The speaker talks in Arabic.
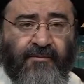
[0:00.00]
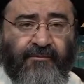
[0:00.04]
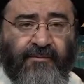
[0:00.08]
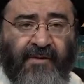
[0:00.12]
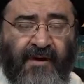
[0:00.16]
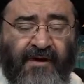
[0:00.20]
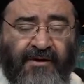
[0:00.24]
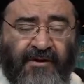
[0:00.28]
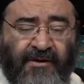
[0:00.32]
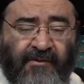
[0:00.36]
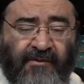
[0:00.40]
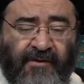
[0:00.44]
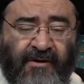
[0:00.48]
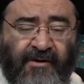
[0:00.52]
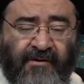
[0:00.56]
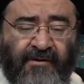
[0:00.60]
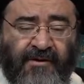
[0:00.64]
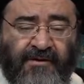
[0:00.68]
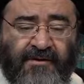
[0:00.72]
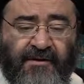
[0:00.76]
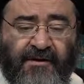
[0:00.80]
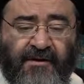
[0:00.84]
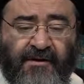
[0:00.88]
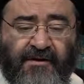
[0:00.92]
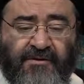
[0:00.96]
بعد
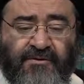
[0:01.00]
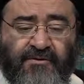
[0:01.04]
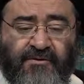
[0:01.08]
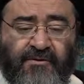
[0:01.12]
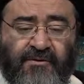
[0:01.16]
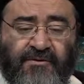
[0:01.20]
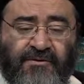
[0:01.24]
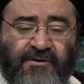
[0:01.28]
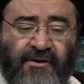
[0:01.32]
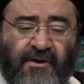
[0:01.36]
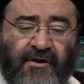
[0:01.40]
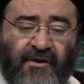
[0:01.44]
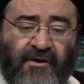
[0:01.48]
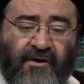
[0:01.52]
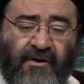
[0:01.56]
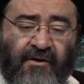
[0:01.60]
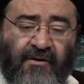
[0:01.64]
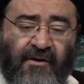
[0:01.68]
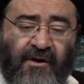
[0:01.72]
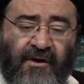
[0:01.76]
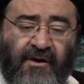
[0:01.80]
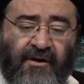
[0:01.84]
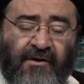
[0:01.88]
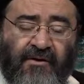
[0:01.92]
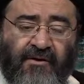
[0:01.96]
بعثة الرسول صلى
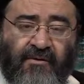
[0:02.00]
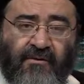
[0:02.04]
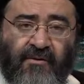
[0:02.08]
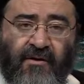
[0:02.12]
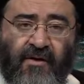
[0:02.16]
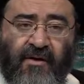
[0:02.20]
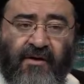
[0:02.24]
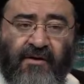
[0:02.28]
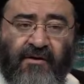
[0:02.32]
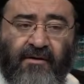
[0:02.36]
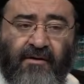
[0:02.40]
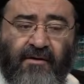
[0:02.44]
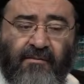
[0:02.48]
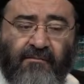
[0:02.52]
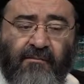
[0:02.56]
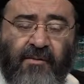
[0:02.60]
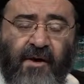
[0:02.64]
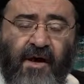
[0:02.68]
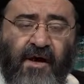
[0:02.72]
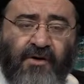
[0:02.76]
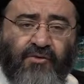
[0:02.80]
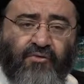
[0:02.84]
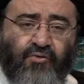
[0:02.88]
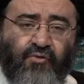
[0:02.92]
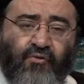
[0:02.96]
الله عليه وآله
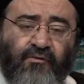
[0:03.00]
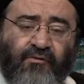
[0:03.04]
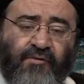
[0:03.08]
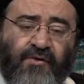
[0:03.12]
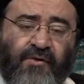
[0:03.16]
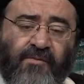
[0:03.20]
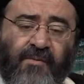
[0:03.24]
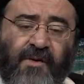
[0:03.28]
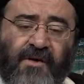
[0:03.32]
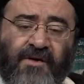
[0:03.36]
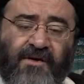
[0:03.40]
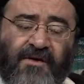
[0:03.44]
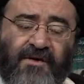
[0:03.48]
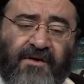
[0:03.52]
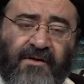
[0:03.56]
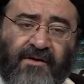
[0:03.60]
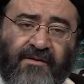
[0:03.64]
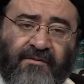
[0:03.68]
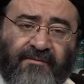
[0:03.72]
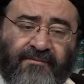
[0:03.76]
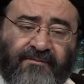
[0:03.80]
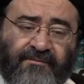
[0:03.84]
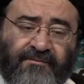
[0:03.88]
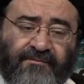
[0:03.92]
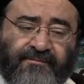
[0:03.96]
ماتوا في
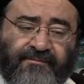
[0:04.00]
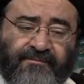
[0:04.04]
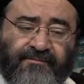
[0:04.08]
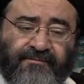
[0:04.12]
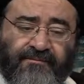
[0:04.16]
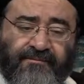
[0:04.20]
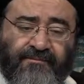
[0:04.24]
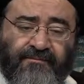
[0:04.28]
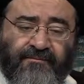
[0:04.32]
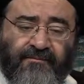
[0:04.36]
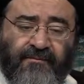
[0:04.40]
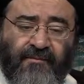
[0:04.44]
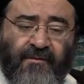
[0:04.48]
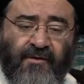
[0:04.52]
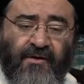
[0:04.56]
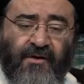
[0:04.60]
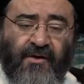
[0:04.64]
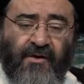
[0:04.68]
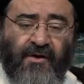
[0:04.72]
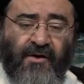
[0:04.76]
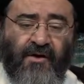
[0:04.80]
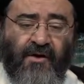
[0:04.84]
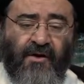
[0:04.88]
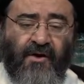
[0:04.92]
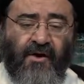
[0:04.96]
مكة
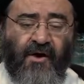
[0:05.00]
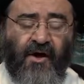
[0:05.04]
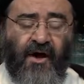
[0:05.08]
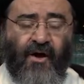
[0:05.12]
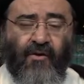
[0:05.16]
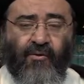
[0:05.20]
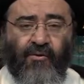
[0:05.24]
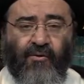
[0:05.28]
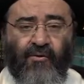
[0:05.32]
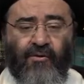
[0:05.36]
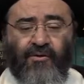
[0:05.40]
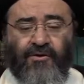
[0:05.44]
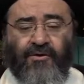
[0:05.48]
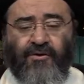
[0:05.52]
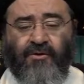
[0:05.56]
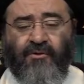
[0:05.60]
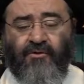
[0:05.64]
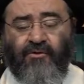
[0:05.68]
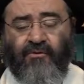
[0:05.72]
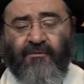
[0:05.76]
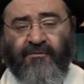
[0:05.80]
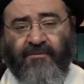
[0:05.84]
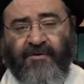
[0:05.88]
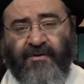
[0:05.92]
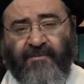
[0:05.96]
أو
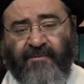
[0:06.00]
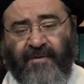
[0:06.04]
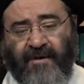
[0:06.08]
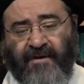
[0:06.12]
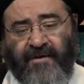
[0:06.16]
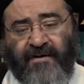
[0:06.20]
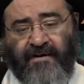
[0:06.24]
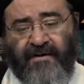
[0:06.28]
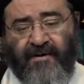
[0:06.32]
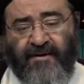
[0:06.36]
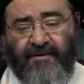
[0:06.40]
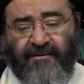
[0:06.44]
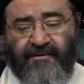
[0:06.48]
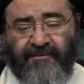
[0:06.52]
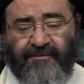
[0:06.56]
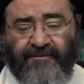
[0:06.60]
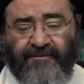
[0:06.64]
قتلوا في مكة